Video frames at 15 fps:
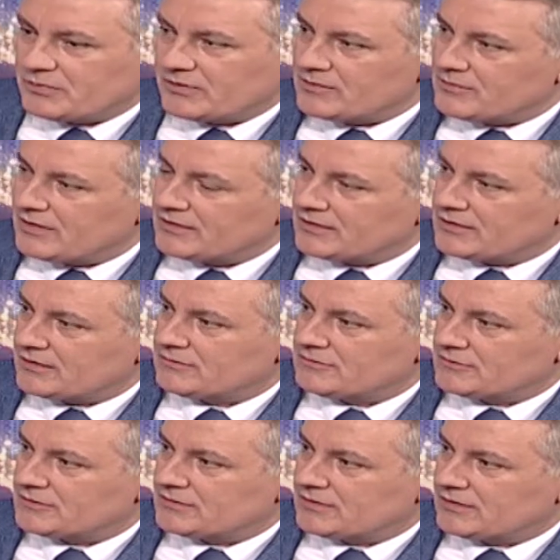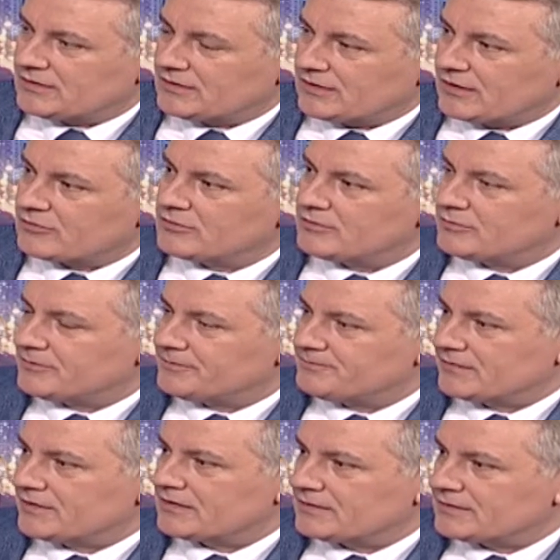понимание того, к э, какому
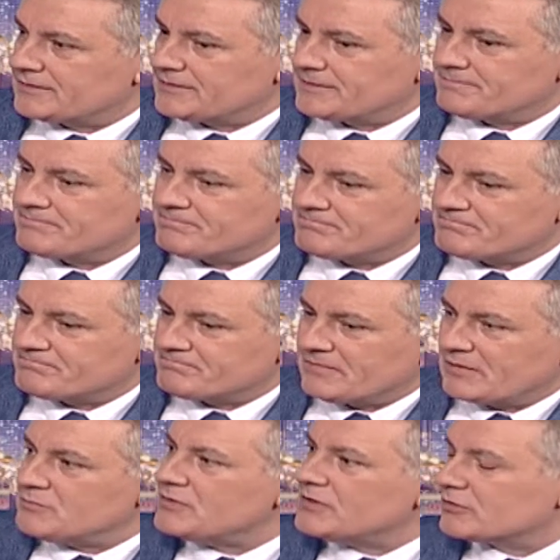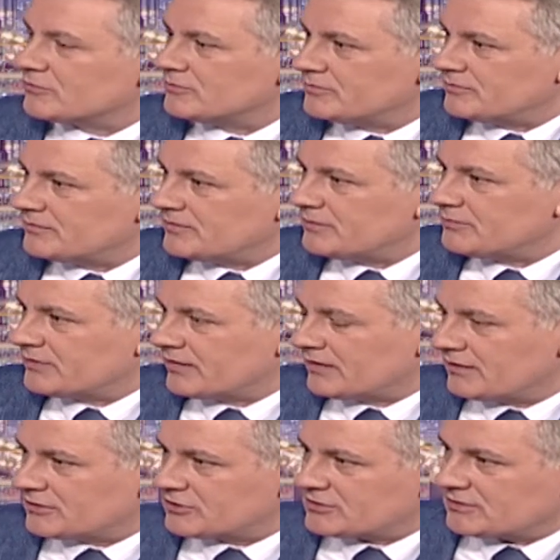эм, миру ты
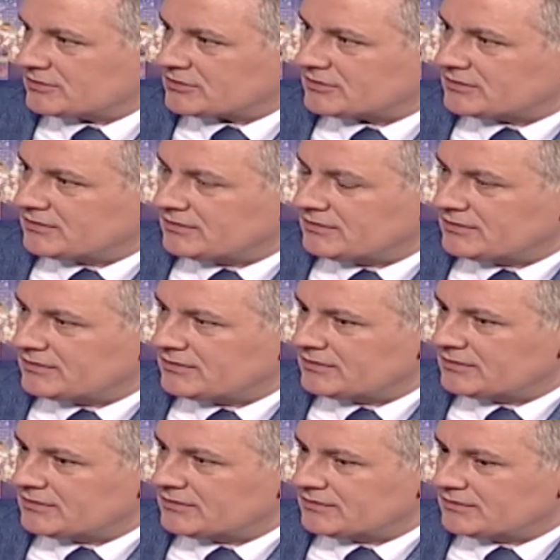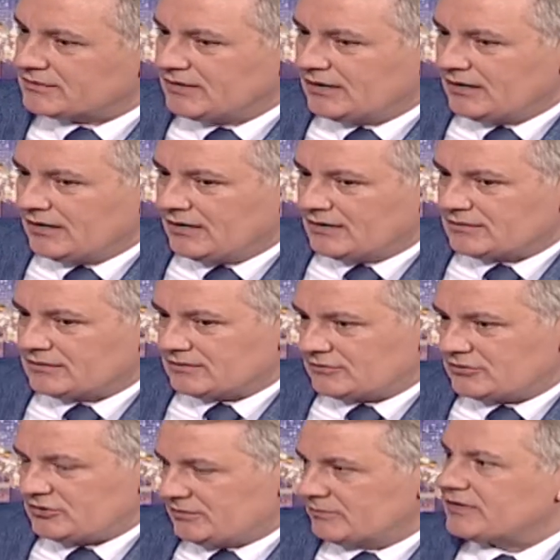принадлежишь и э,
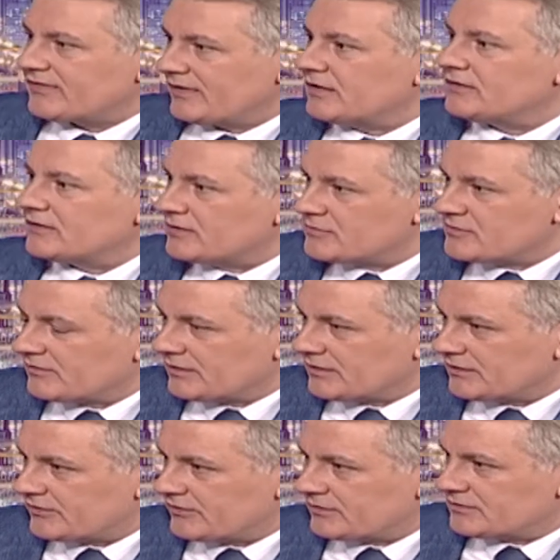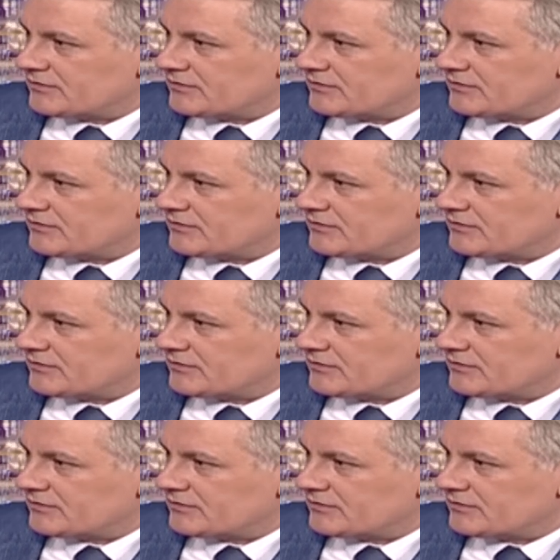чьим наследником являешься,